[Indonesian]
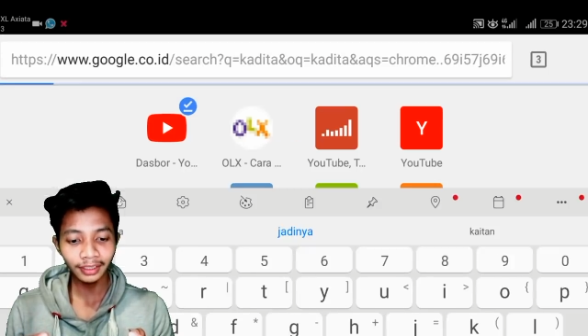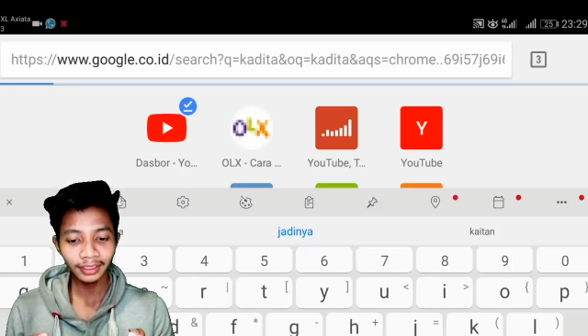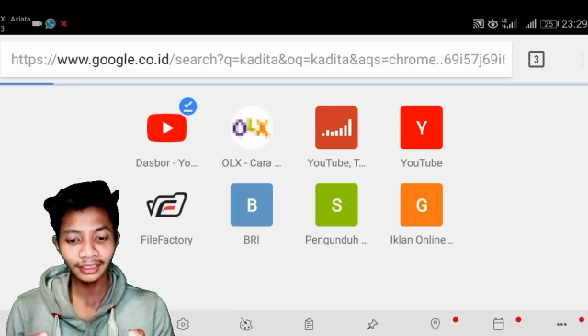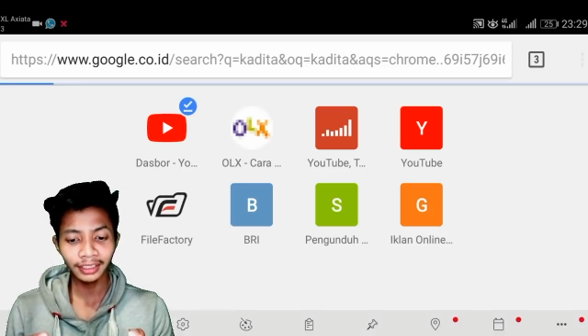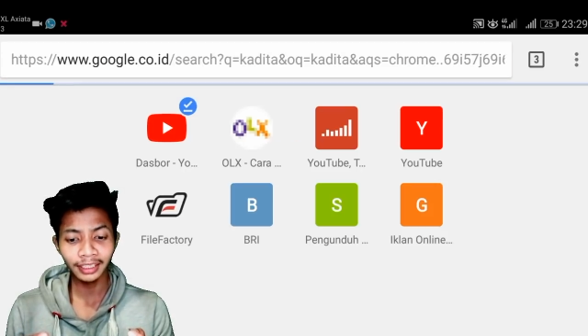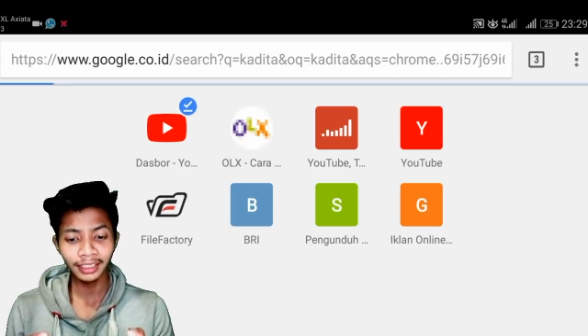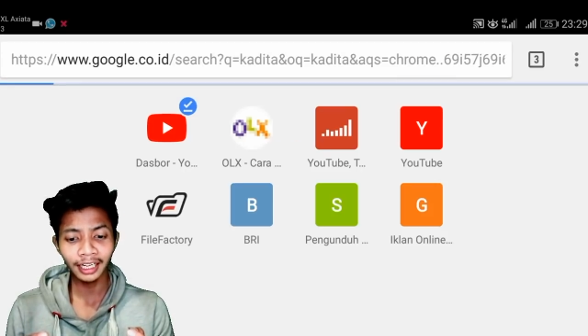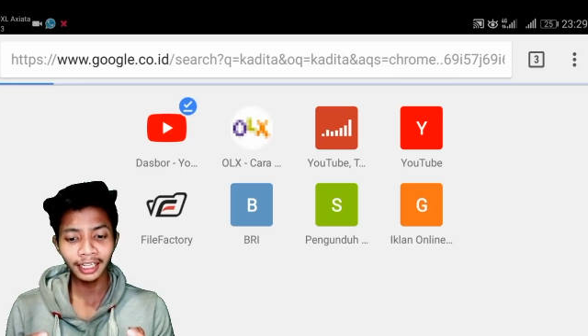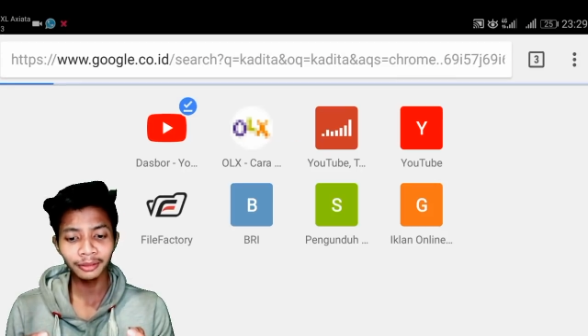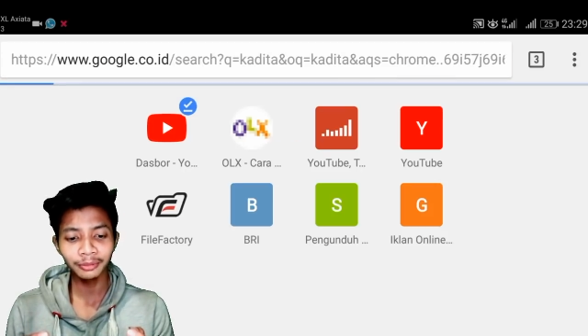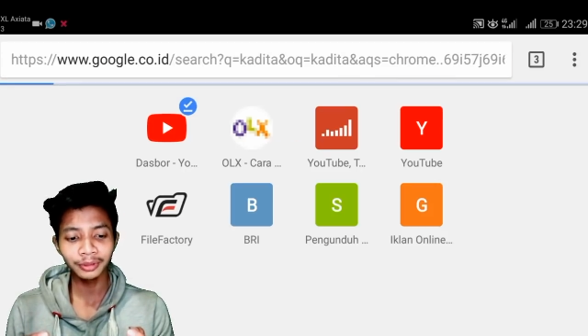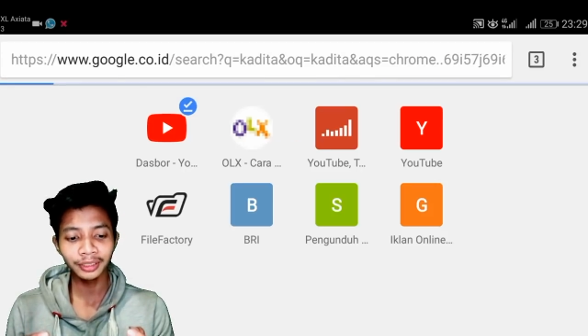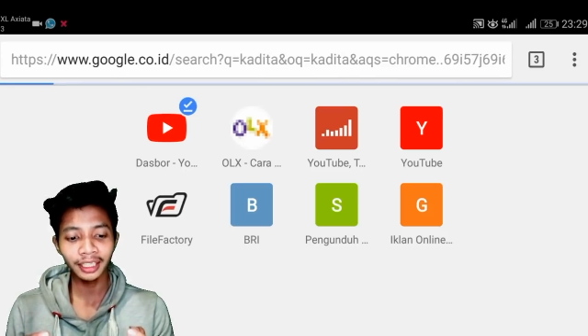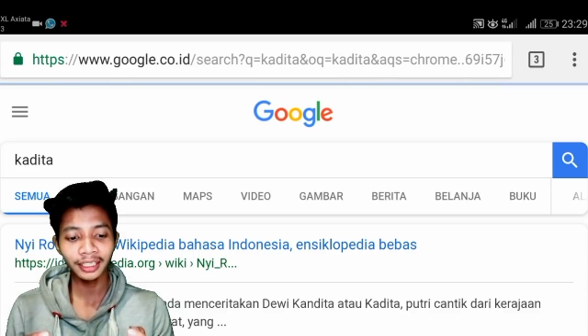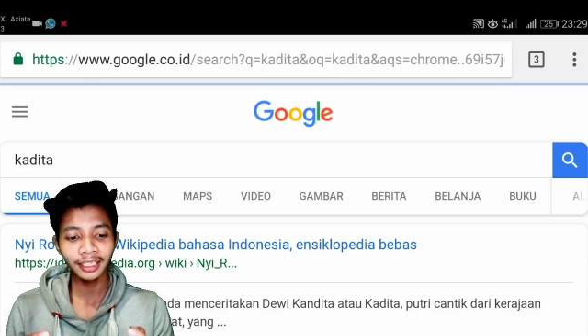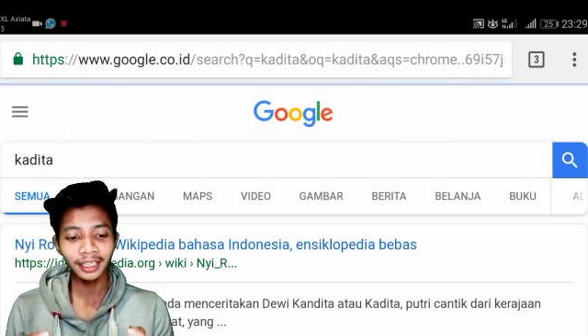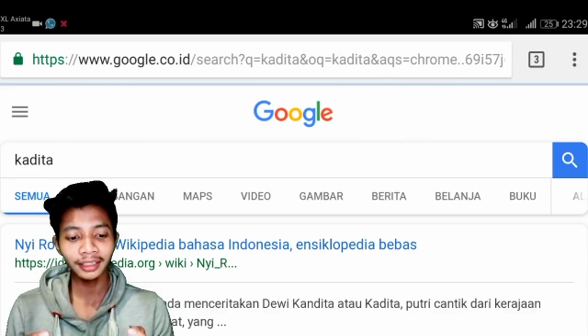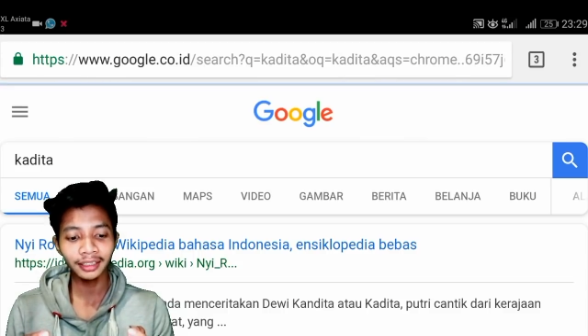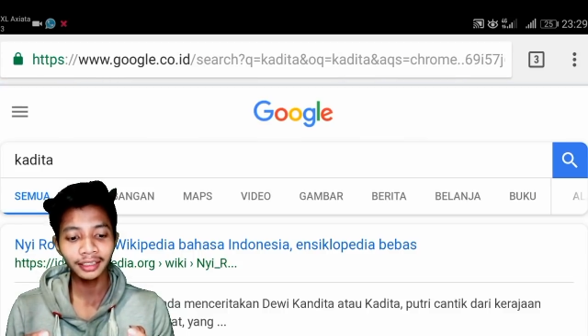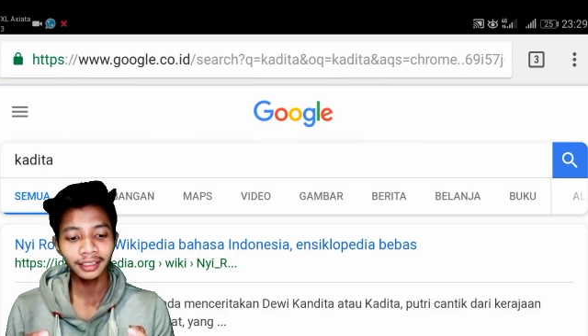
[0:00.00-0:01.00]
dan kalian bisa
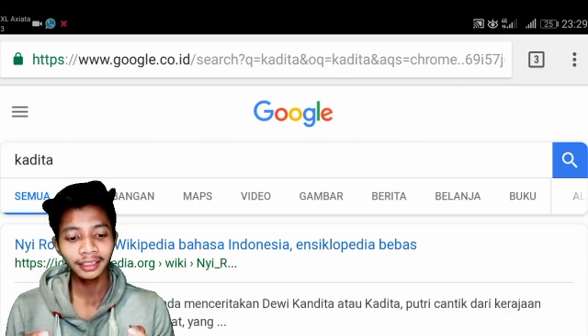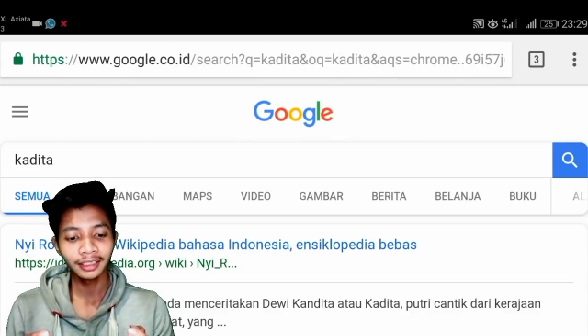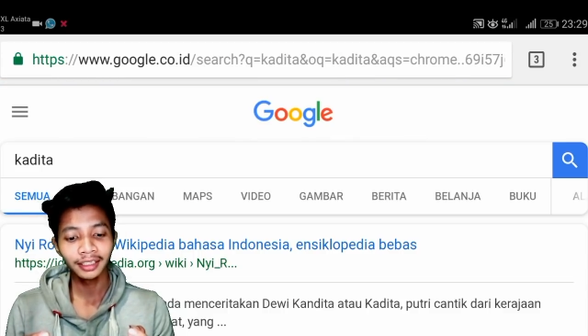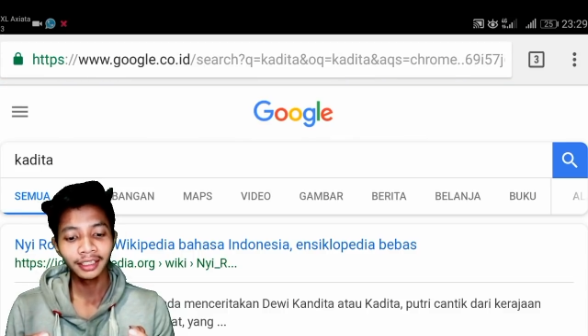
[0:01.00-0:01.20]
lihat